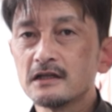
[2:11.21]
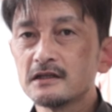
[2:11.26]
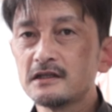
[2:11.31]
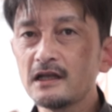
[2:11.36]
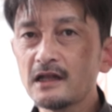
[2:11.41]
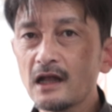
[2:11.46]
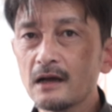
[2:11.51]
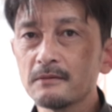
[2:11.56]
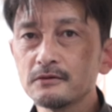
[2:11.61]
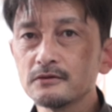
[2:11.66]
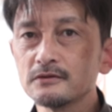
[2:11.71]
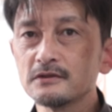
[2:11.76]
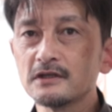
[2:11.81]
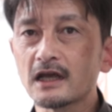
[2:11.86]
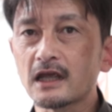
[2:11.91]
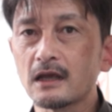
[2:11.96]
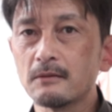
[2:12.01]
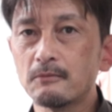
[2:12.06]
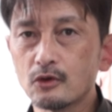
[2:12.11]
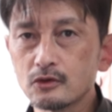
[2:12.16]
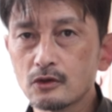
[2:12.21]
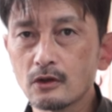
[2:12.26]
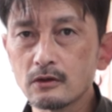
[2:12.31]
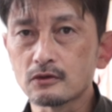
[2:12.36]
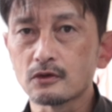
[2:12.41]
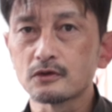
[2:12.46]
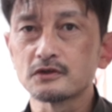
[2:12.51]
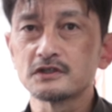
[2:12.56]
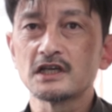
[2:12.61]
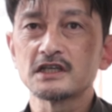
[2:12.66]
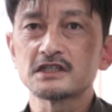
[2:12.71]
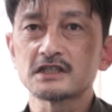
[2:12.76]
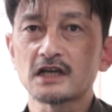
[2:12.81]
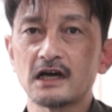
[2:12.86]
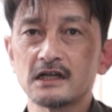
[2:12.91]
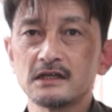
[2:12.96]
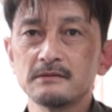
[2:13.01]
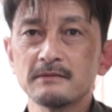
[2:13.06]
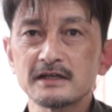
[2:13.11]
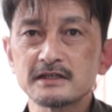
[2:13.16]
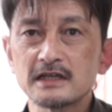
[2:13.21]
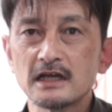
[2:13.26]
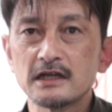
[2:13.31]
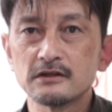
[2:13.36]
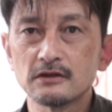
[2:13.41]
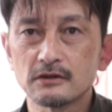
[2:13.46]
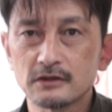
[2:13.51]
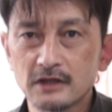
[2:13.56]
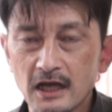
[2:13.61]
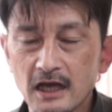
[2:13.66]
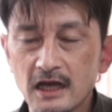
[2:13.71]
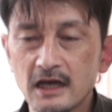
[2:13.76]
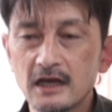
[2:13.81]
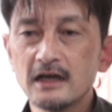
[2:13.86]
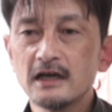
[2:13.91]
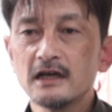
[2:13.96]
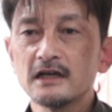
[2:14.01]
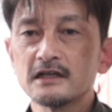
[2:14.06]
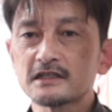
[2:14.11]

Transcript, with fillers: 出た分だけ戻る特性しかありませんので、